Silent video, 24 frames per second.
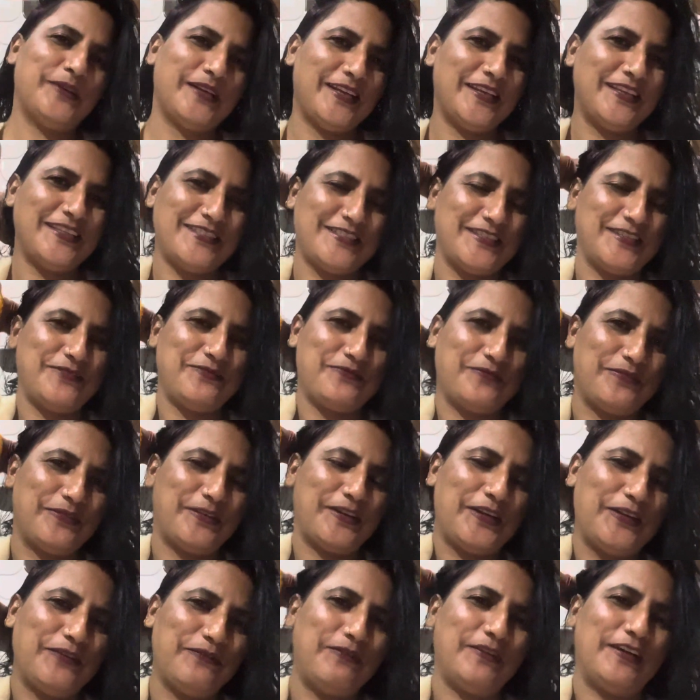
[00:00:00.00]
नहीं जी
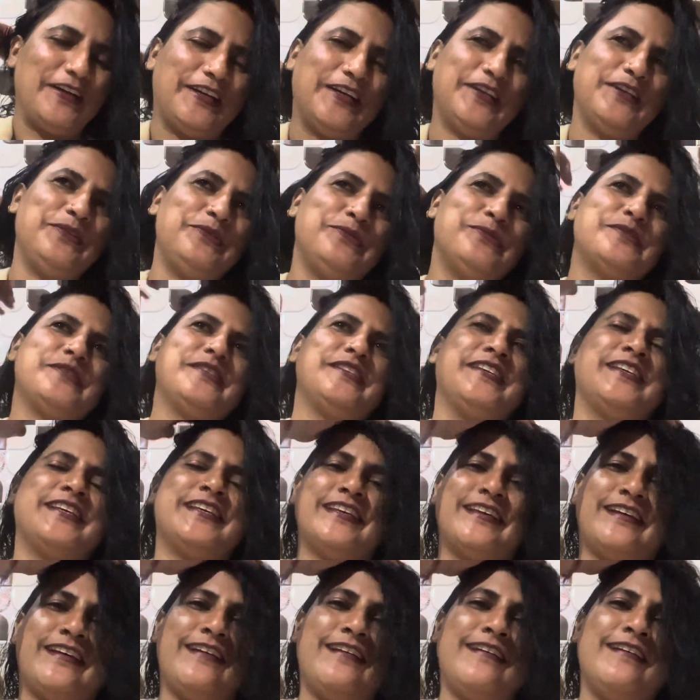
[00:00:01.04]
रेन फिल्टर यूज़ नहीं
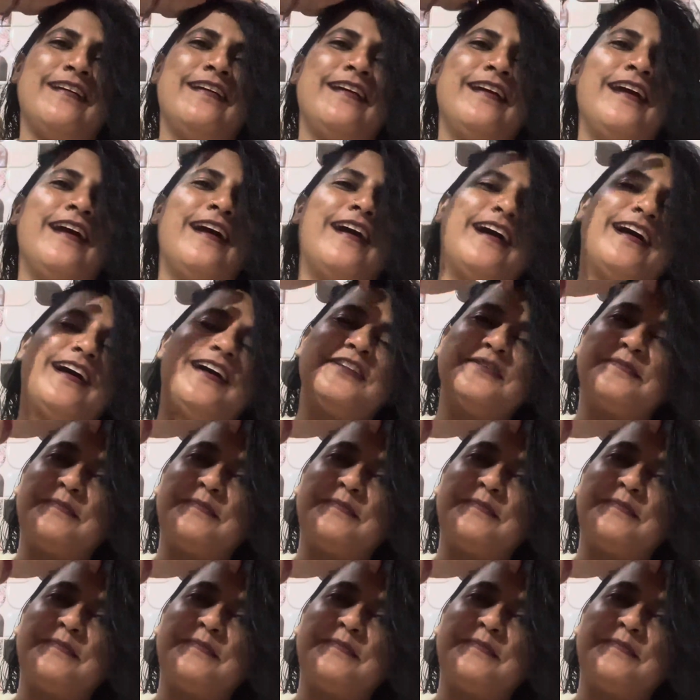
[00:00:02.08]
किया आज